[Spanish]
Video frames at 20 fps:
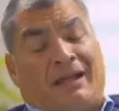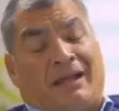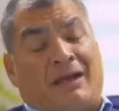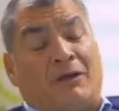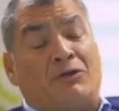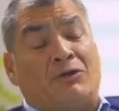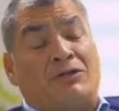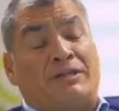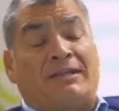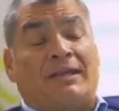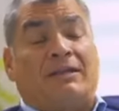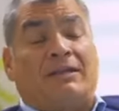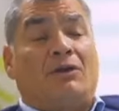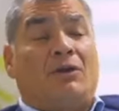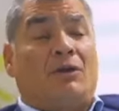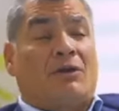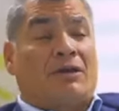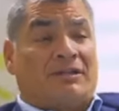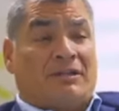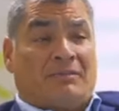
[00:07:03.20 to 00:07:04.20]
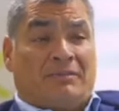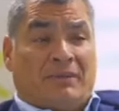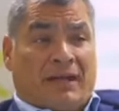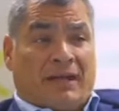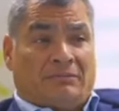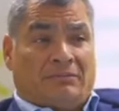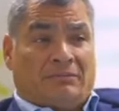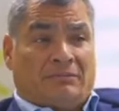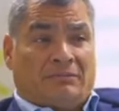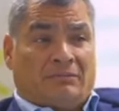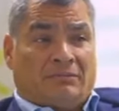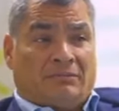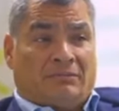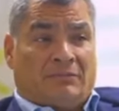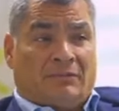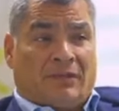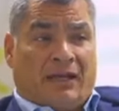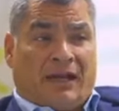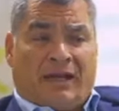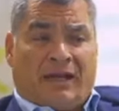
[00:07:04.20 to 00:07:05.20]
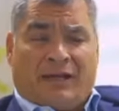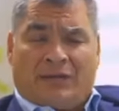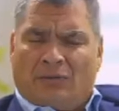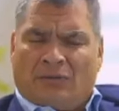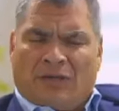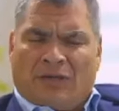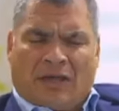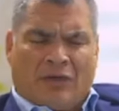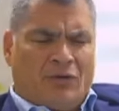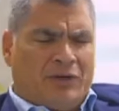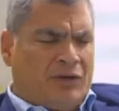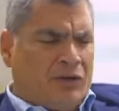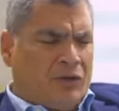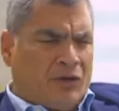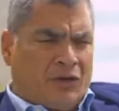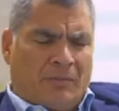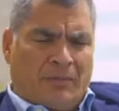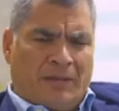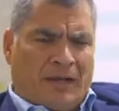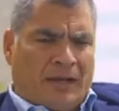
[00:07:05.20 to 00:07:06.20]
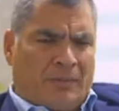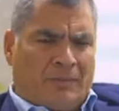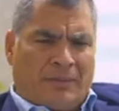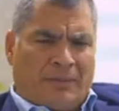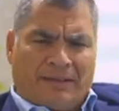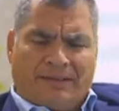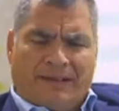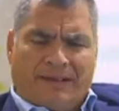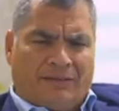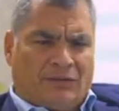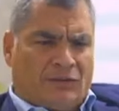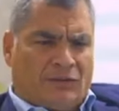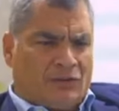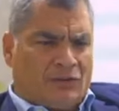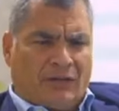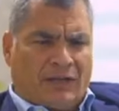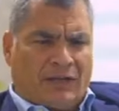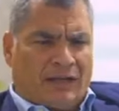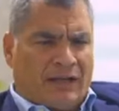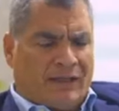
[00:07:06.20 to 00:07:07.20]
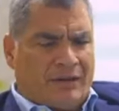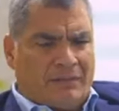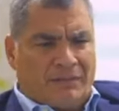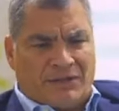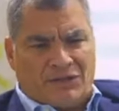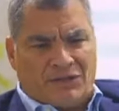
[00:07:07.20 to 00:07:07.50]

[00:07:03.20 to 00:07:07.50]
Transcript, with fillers: Están cosechando lo que sembraron. Han hecho un daño enorme a la patria en todas las